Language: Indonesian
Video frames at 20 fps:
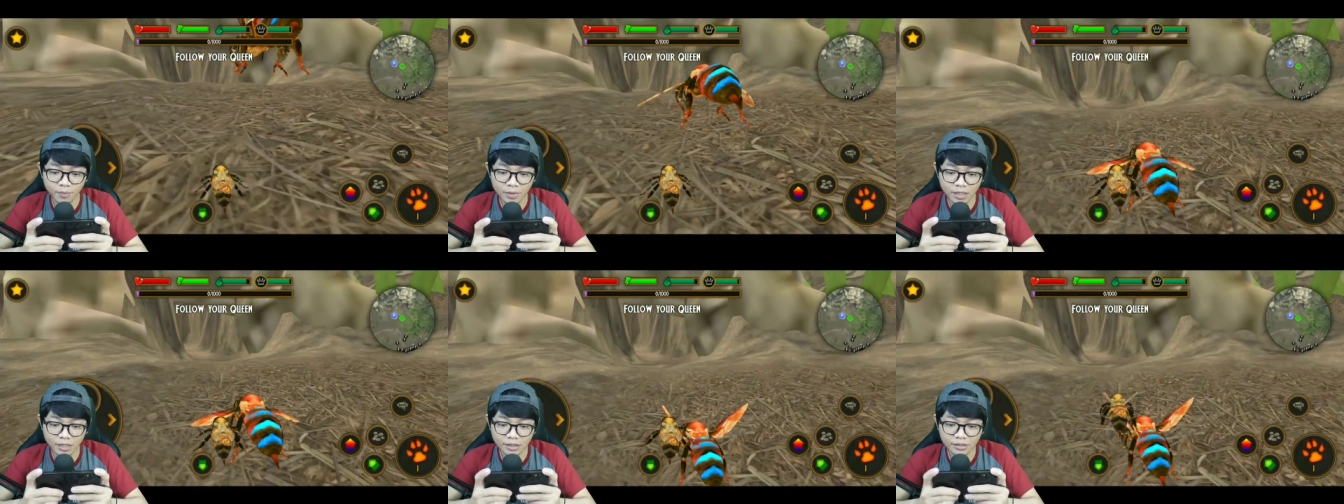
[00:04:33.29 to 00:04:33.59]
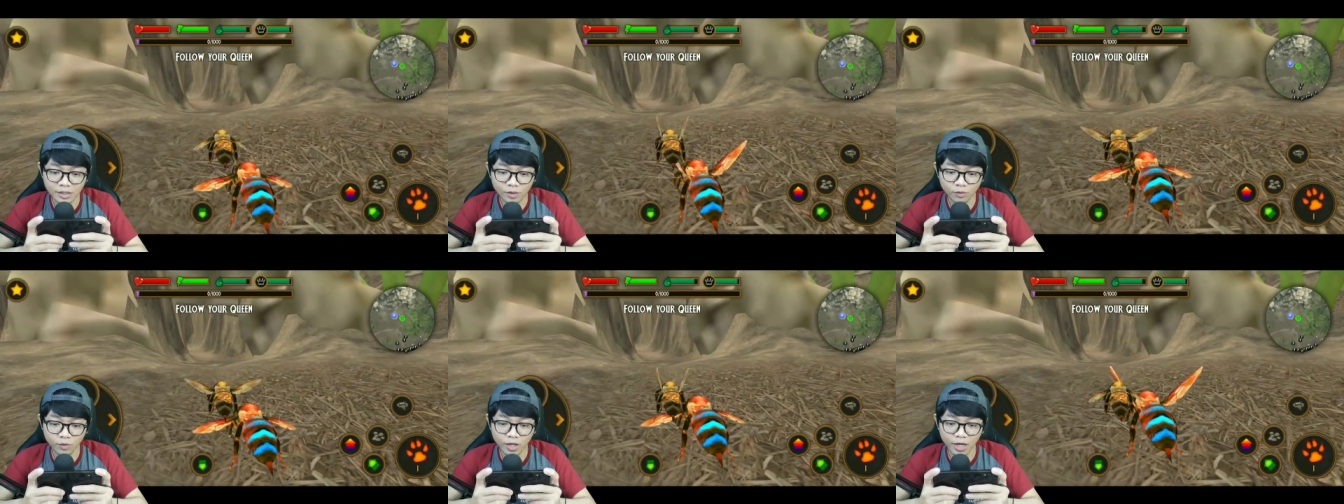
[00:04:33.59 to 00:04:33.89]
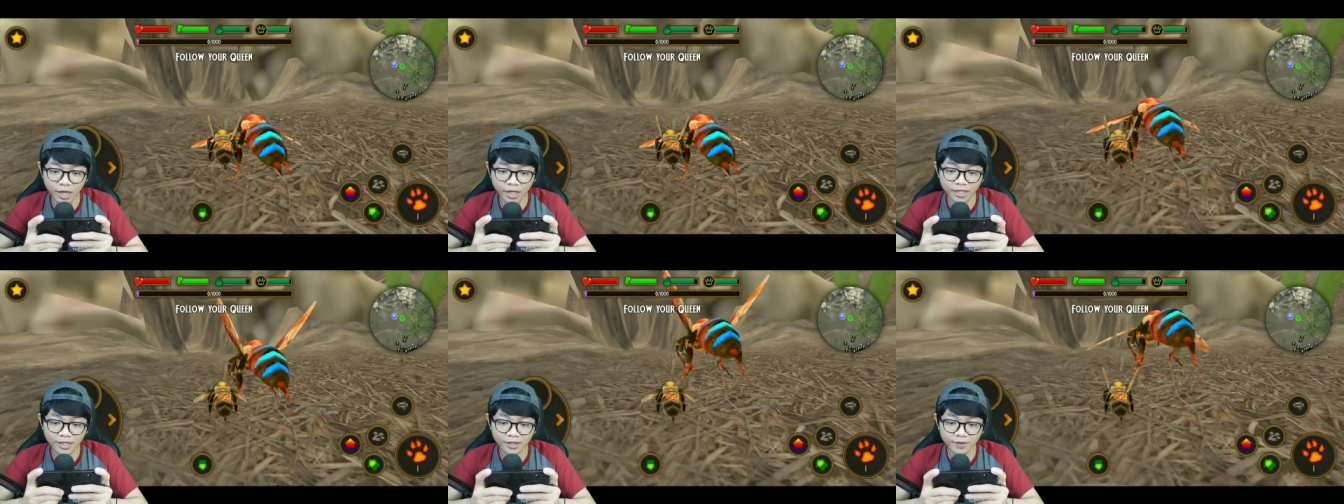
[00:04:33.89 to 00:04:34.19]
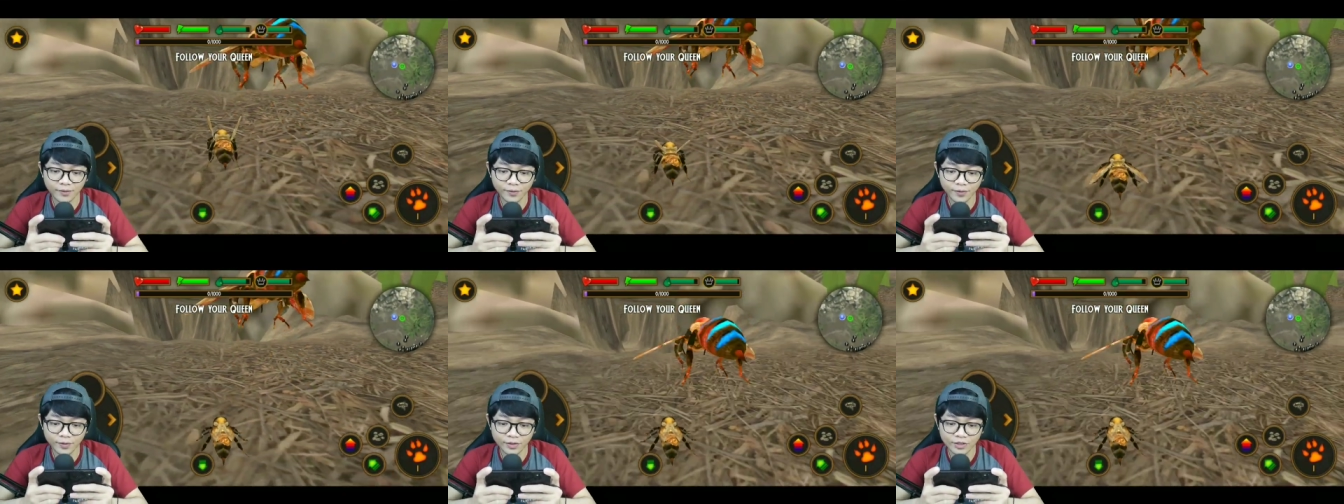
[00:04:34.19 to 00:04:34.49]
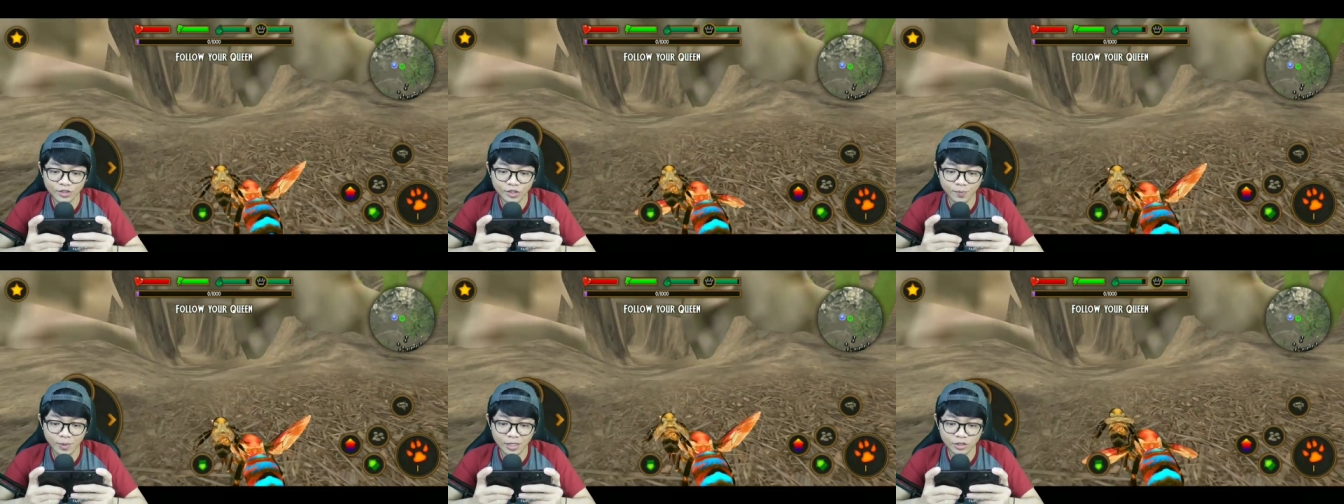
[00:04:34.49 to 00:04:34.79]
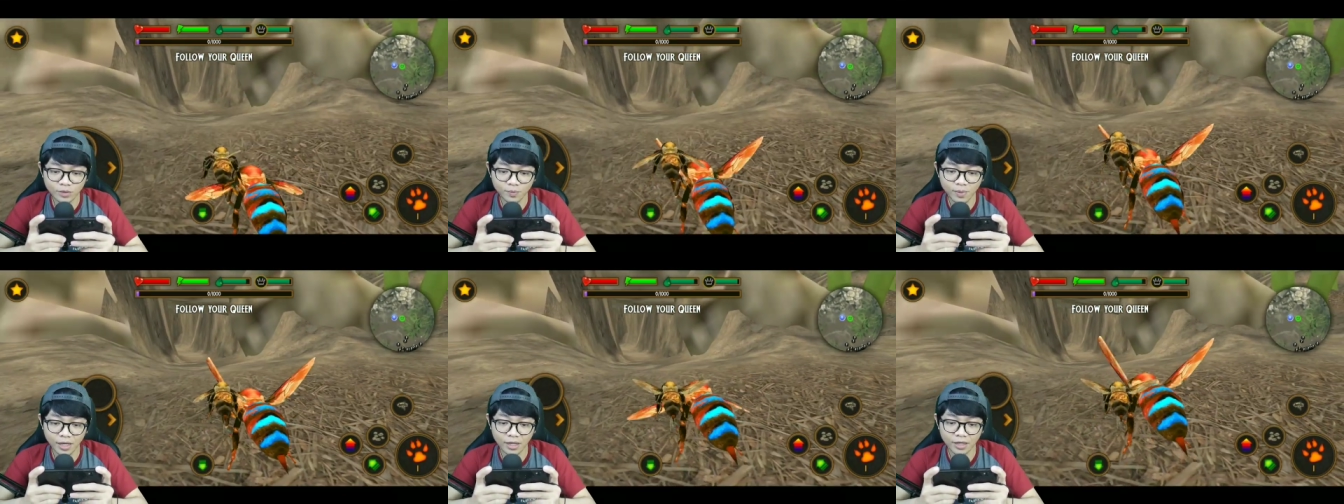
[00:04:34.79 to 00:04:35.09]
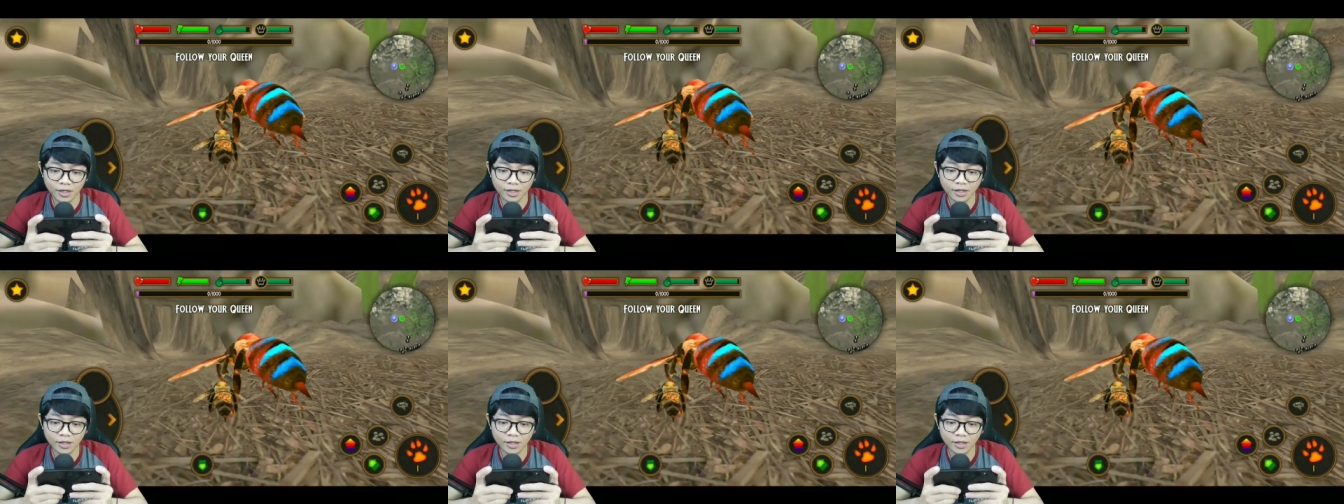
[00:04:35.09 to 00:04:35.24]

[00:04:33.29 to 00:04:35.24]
bisa gue naik. Coba-coba.